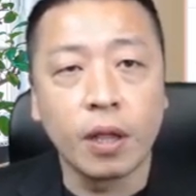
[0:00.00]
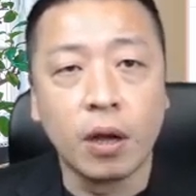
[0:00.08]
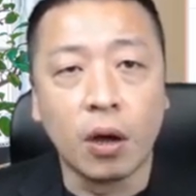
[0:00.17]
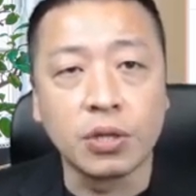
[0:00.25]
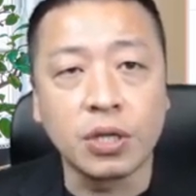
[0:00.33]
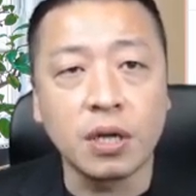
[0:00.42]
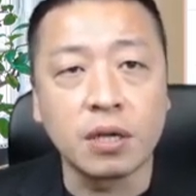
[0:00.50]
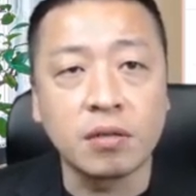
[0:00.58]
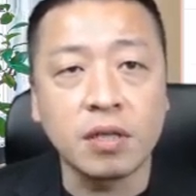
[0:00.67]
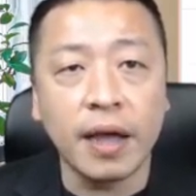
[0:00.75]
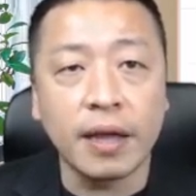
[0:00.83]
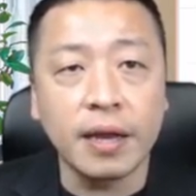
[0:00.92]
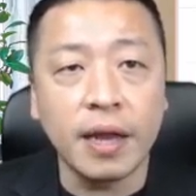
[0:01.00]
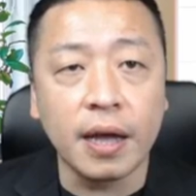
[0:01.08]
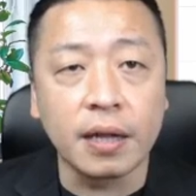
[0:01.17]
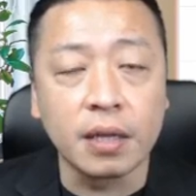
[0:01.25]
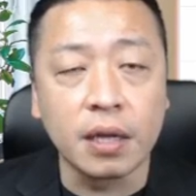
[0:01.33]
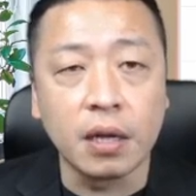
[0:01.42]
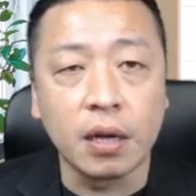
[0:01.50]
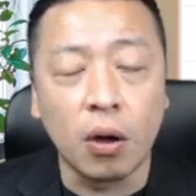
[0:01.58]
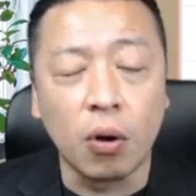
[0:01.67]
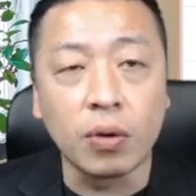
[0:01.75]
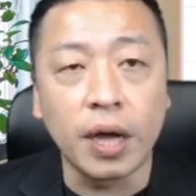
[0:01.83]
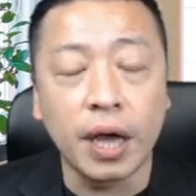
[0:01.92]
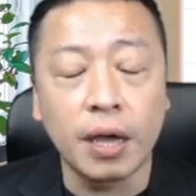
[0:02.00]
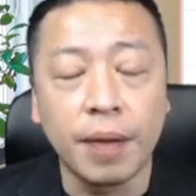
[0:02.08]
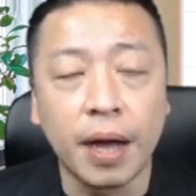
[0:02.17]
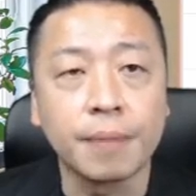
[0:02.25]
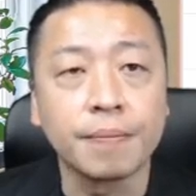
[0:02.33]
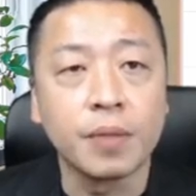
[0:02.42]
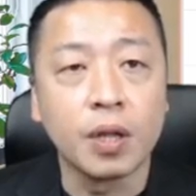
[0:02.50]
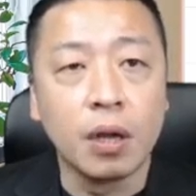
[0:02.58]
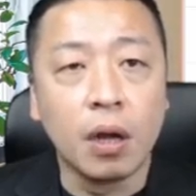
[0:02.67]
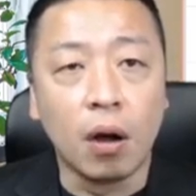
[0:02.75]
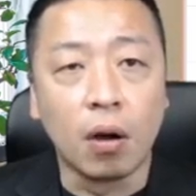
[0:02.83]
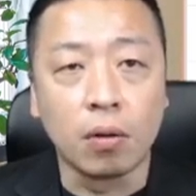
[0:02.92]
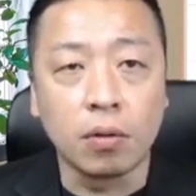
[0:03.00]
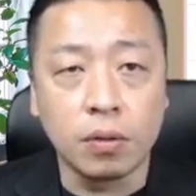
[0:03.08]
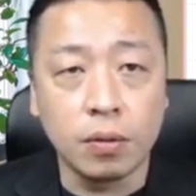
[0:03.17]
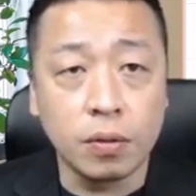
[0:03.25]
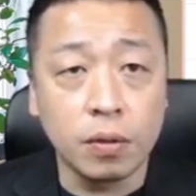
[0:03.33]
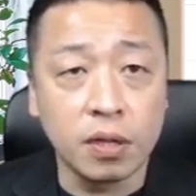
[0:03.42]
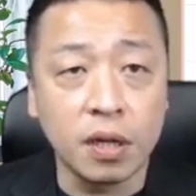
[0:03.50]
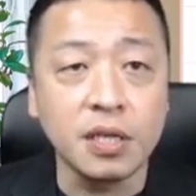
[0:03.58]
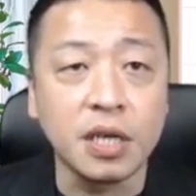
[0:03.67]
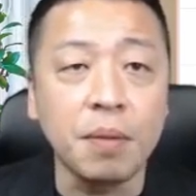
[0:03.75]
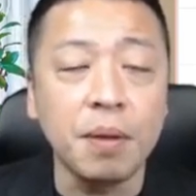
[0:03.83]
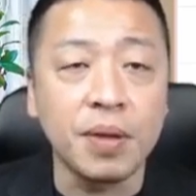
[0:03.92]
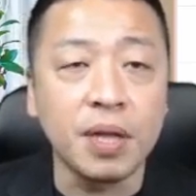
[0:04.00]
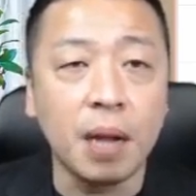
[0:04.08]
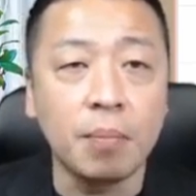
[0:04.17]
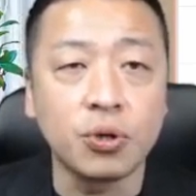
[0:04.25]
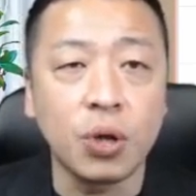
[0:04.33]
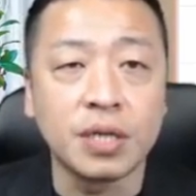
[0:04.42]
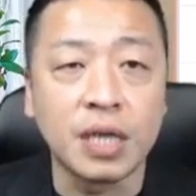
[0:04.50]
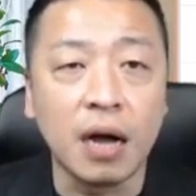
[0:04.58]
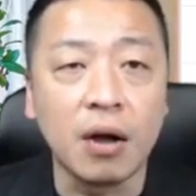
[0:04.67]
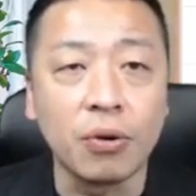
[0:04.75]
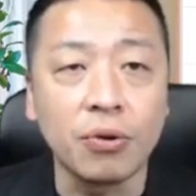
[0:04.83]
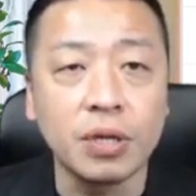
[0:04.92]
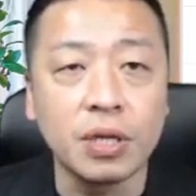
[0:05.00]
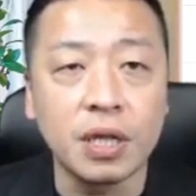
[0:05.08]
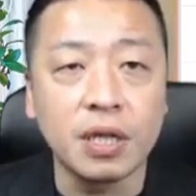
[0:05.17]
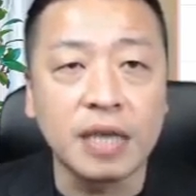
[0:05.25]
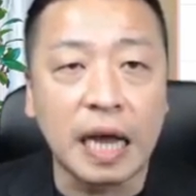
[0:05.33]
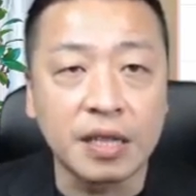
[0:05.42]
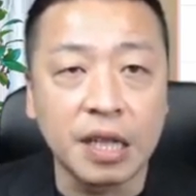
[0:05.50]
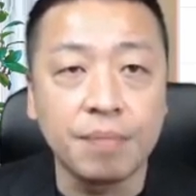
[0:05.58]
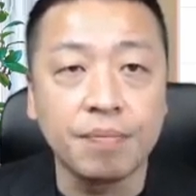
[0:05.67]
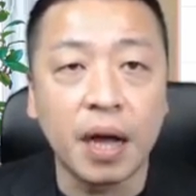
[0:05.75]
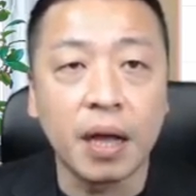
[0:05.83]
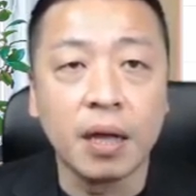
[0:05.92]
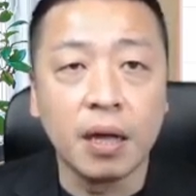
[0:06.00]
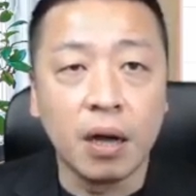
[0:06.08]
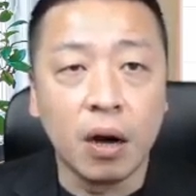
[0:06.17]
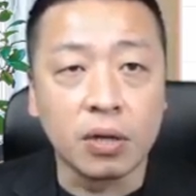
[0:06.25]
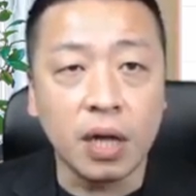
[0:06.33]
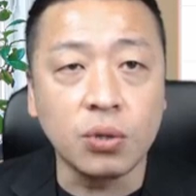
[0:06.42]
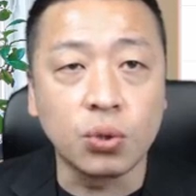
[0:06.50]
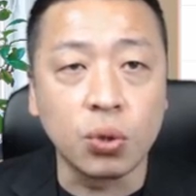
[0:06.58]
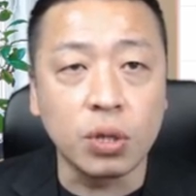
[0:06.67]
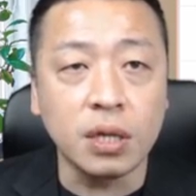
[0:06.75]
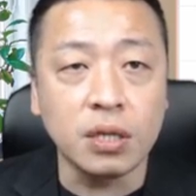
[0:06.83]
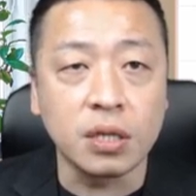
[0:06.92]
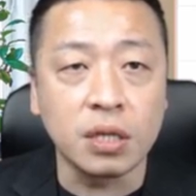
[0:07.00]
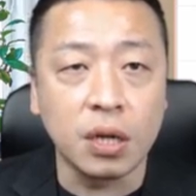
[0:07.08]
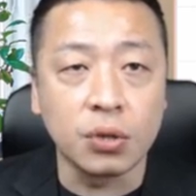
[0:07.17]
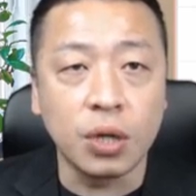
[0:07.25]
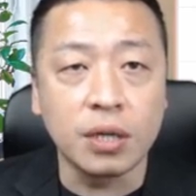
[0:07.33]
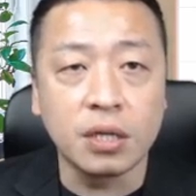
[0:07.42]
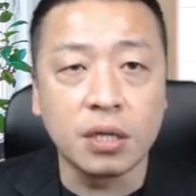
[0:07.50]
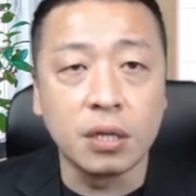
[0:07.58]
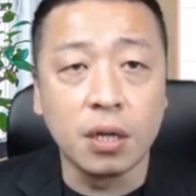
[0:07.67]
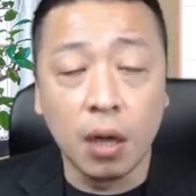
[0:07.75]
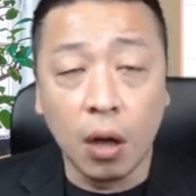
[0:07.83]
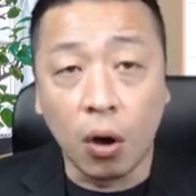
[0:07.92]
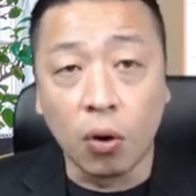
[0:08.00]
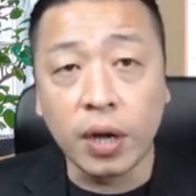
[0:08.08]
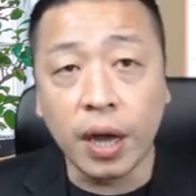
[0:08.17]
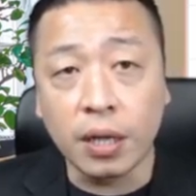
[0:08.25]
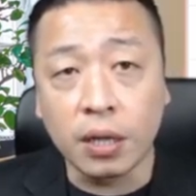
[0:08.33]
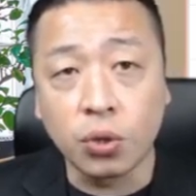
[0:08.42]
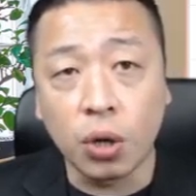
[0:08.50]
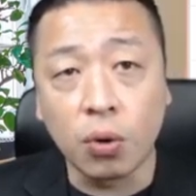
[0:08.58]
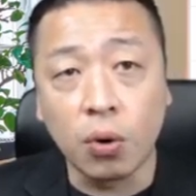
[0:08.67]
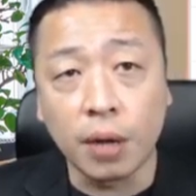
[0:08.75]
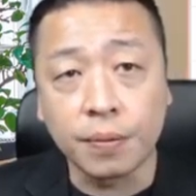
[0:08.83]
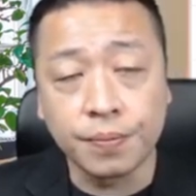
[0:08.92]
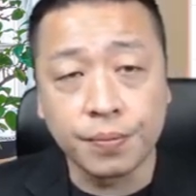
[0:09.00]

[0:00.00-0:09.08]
哦，是一个带量的红 K 嘛？哦，跟前面比，那不算长红，因为这天涨停嘛。哦，但昨天其实也算是红 K 的状况。